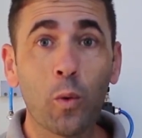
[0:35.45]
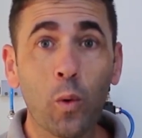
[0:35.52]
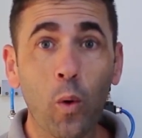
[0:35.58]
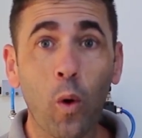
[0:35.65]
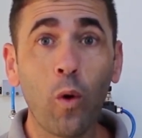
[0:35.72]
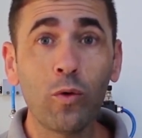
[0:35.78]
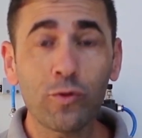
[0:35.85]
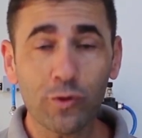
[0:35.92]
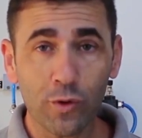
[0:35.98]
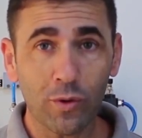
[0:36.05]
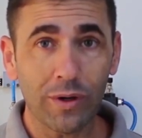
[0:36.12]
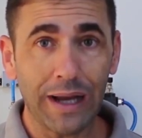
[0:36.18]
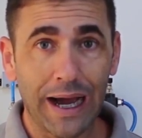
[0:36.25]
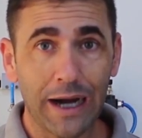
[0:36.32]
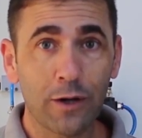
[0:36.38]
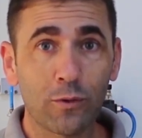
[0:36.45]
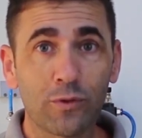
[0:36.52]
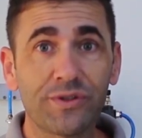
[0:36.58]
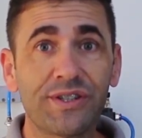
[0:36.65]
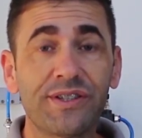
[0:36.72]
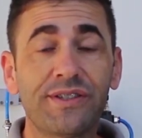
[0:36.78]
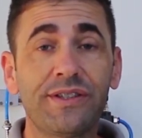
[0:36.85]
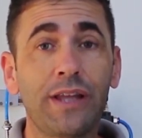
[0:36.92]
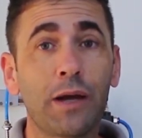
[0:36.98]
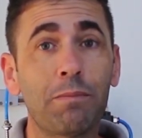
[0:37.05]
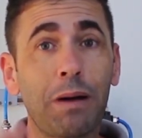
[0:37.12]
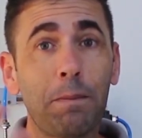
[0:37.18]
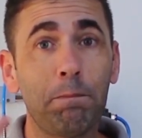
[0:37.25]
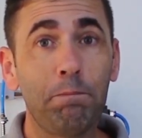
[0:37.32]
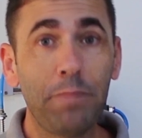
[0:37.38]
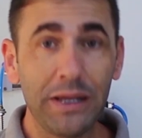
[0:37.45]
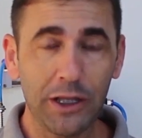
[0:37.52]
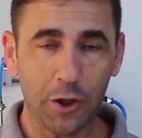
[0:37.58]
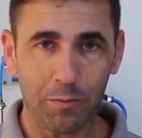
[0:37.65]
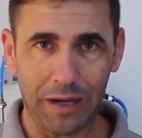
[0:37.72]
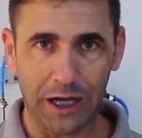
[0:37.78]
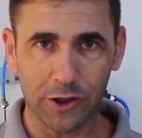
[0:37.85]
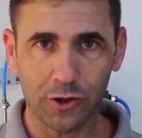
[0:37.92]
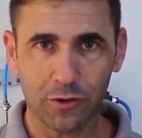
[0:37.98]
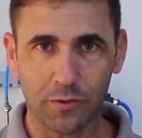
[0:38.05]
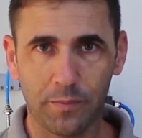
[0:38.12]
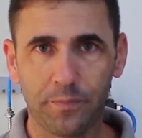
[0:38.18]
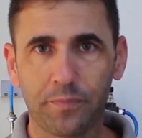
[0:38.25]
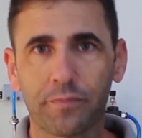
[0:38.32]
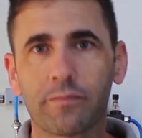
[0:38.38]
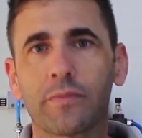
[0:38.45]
controlar o sistema pneumático.